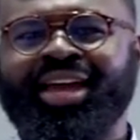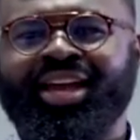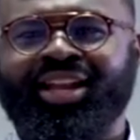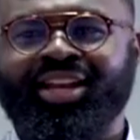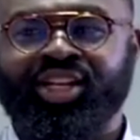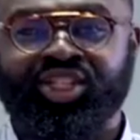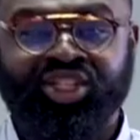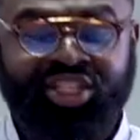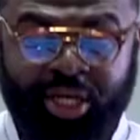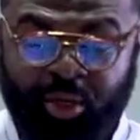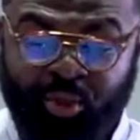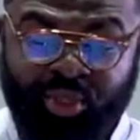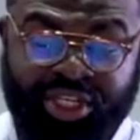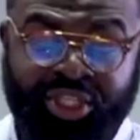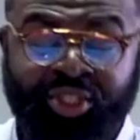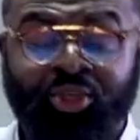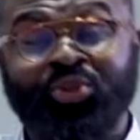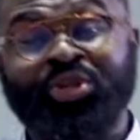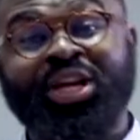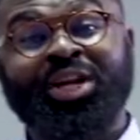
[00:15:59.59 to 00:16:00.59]
Les généalogies
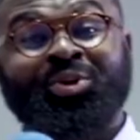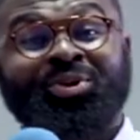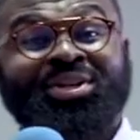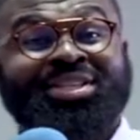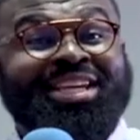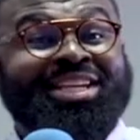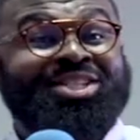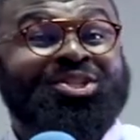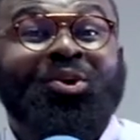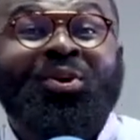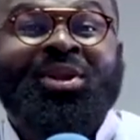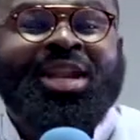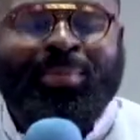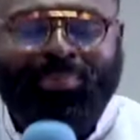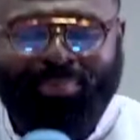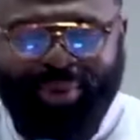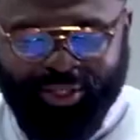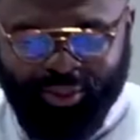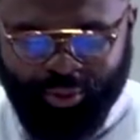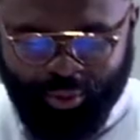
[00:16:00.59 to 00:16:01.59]
sont des longs textes qu'on n'aime
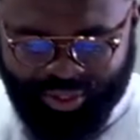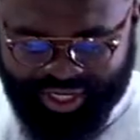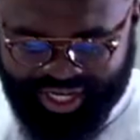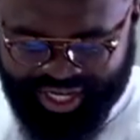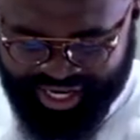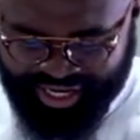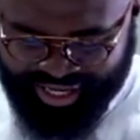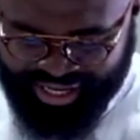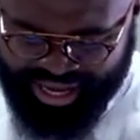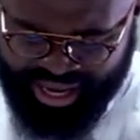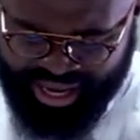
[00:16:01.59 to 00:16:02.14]
pas trop lire.